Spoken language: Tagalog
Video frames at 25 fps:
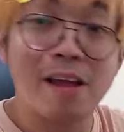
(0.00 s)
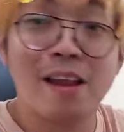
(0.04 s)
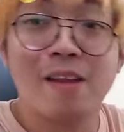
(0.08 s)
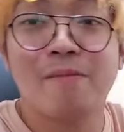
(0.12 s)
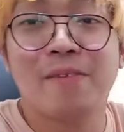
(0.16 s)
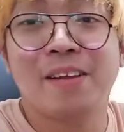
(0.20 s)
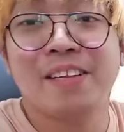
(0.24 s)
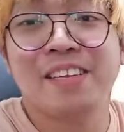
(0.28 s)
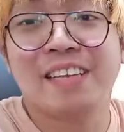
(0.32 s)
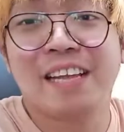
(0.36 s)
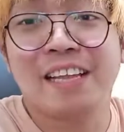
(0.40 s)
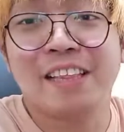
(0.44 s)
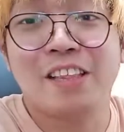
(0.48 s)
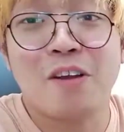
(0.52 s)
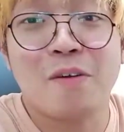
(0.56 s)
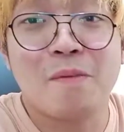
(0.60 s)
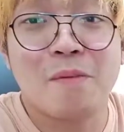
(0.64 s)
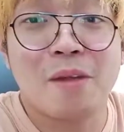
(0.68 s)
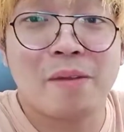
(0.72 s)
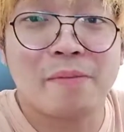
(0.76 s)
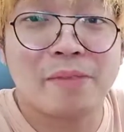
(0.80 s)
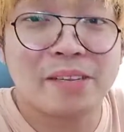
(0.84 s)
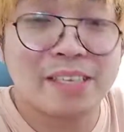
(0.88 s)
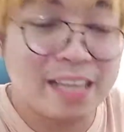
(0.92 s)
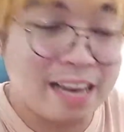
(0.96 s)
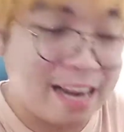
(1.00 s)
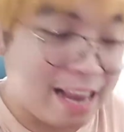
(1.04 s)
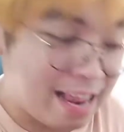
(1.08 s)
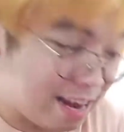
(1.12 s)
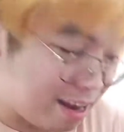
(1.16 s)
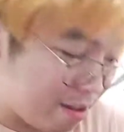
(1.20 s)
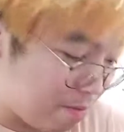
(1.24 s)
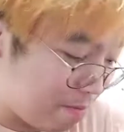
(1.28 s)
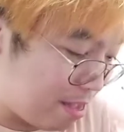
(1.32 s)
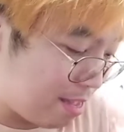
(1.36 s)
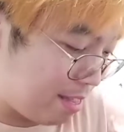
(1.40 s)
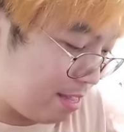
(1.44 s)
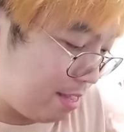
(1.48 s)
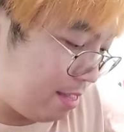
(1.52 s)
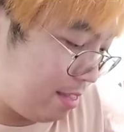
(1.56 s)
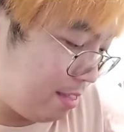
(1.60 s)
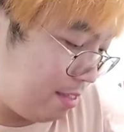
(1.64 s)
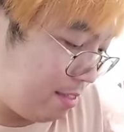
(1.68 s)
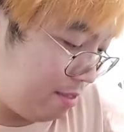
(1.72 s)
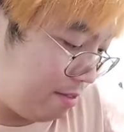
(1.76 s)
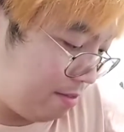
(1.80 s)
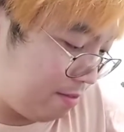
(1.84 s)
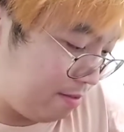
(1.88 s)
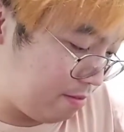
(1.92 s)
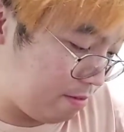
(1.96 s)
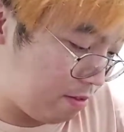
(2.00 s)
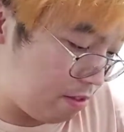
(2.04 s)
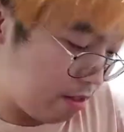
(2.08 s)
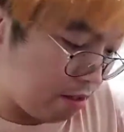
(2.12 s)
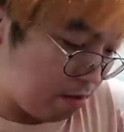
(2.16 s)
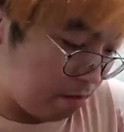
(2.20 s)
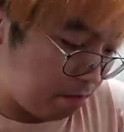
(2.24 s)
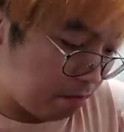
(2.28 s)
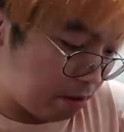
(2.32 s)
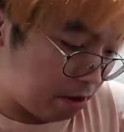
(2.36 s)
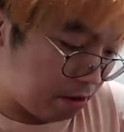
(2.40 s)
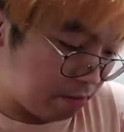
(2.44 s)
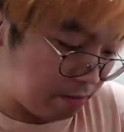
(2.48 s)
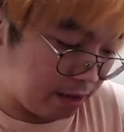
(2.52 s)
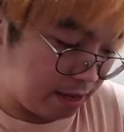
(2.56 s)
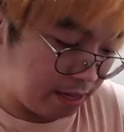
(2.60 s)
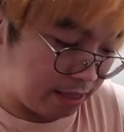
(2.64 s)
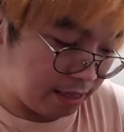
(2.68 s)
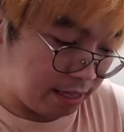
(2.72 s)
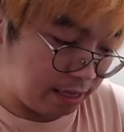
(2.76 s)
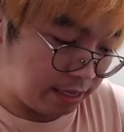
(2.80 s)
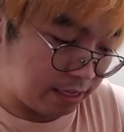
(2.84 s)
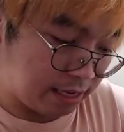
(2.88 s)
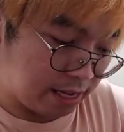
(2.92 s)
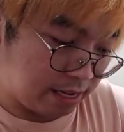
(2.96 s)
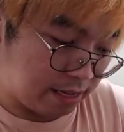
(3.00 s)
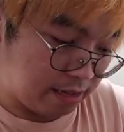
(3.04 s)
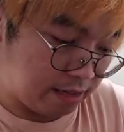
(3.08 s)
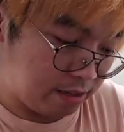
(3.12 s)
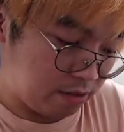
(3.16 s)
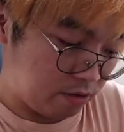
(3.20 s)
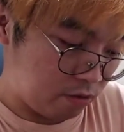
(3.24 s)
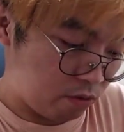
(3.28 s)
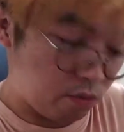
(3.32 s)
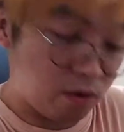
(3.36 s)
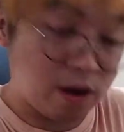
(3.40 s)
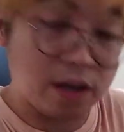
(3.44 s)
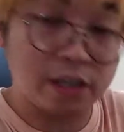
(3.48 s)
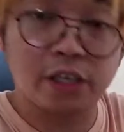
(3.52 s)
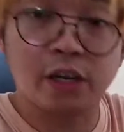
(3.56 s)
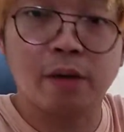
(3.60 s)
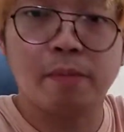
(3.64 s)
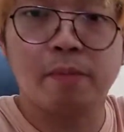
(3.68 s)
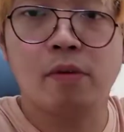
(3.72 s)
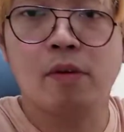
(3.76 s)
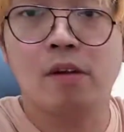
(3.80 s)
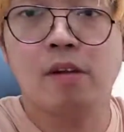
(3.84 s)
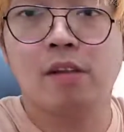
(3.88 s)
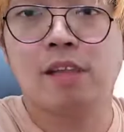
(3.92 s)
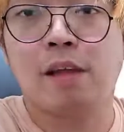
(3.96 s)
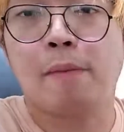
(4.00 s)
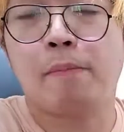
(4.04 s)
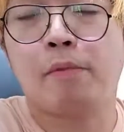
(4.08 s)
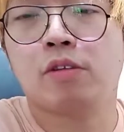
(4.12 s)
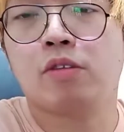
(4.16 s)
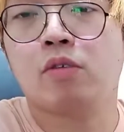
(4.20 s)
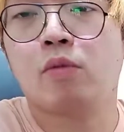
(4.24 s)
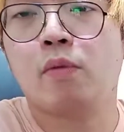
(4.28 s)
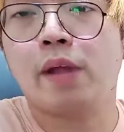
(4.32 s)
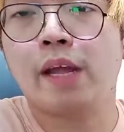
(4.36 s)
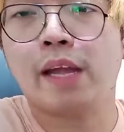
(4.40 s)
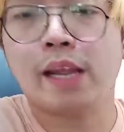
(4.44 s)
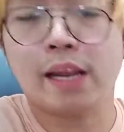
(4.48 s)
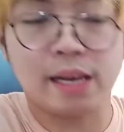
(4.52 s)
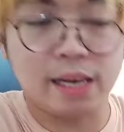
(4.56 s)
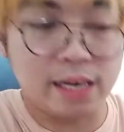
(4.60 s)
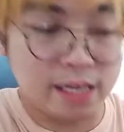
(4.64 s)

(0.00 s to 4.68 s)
pa naman siya, hindi ko pa naman siya lalaban. Pero maganda siya. Washable. Tapos, quick